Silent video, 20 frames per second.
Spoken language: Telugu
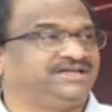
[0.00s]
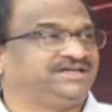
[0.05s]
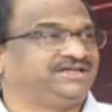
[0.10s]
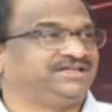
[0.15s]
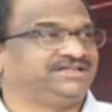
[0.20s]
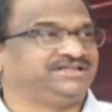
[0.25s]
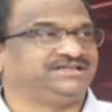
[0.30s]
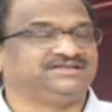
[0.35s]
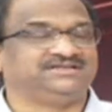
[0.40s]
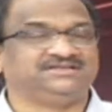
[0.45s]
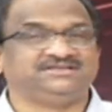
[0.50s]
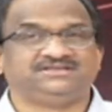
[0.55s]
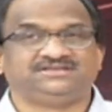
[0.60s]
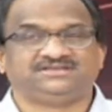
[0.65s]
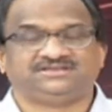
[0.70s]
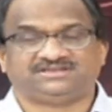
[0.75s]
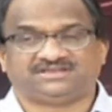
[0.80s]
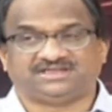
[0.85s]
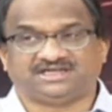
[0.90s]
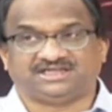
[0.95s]
అనేది
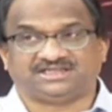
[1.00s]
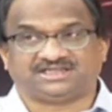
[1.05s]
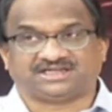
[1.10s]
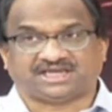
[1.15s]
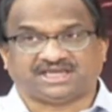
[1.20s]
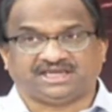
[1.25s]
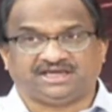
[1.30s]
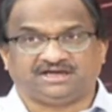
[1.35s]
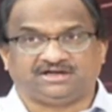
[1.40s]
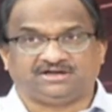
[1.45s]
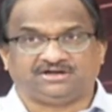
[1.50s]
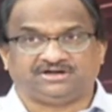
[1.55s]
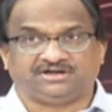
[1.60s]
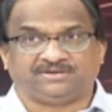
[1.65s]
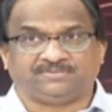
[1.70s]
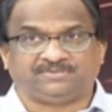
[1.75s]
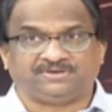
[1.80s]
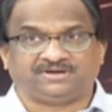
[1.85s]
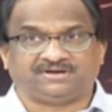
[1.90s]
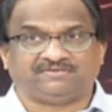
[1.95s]
రాజకీయాల్లో
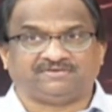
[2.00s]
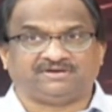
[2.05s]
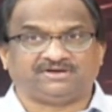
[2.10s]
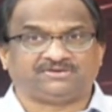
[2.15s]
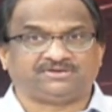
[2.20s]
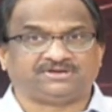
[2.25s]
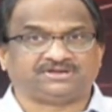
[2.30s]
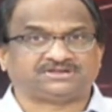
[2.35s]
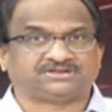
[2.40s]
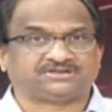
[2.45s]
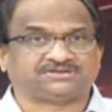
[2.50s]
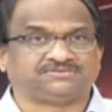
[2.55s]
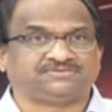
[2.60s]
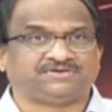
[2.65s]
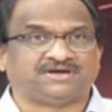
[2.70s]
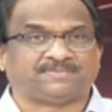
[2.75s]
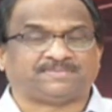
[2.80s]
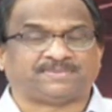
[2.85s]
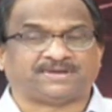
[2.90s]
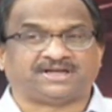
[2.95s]
డబ్బున్న వాళ్ళు ఉండొచ్చు
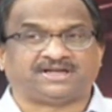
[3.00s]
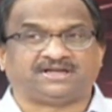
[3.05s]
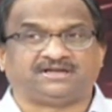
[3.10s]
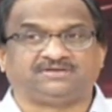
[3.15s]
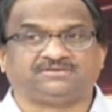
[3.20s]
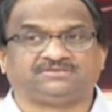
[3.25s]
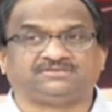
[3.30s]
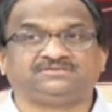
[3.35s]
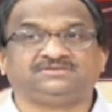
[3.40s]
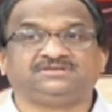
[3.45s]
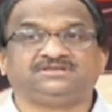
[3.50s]
వ్యాపారాలు